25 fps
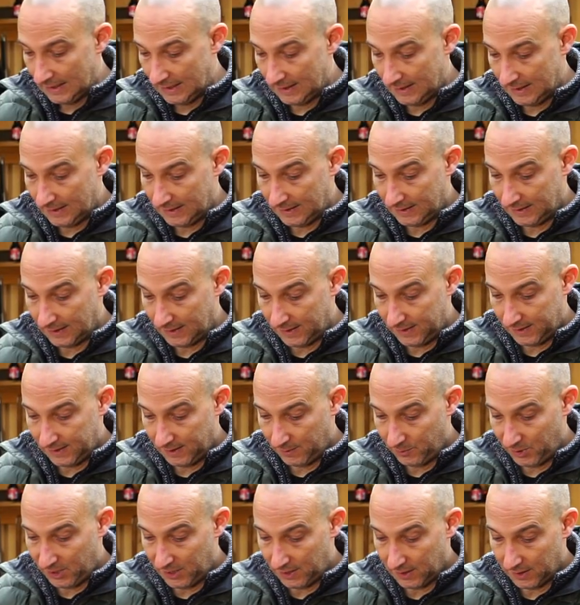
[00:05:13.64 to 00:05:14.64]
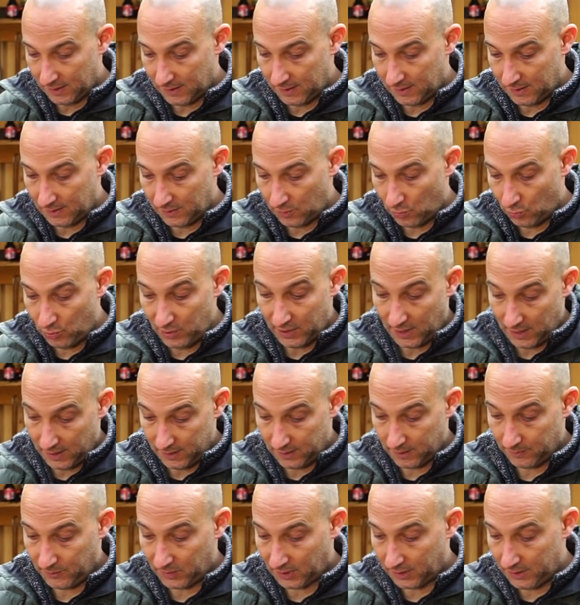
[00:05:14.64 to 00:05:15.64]
Äh, da ist nämlich unter
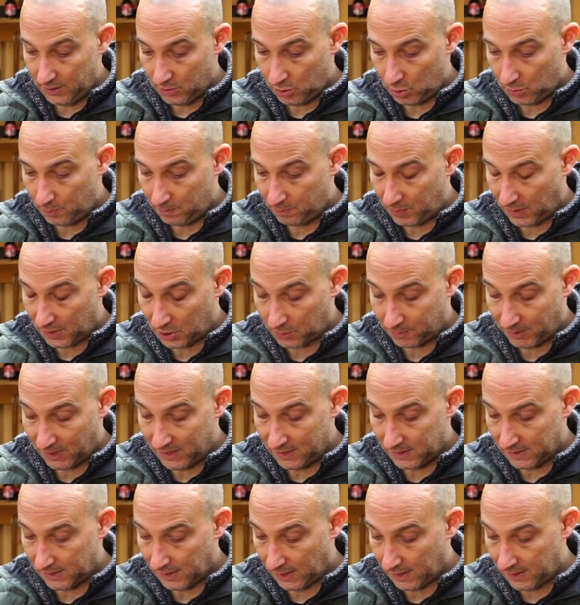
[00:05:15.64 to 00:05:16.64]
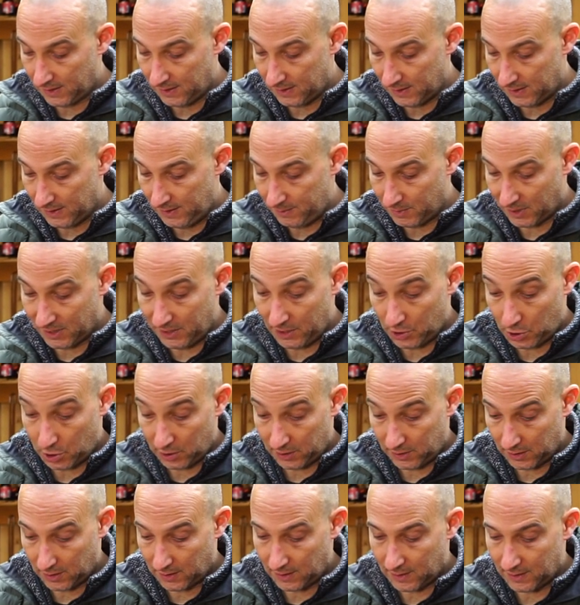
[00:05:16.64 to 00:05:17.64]
anderem drin ein paar spannende Sachen.
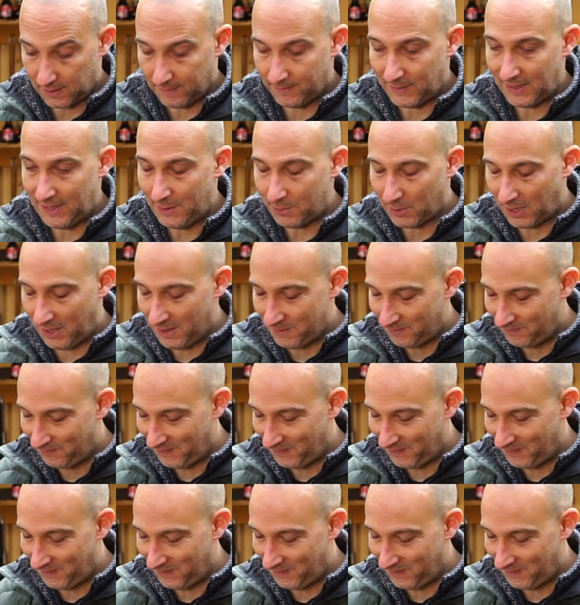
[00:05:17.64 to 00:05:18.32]
Libanesisches, Liba,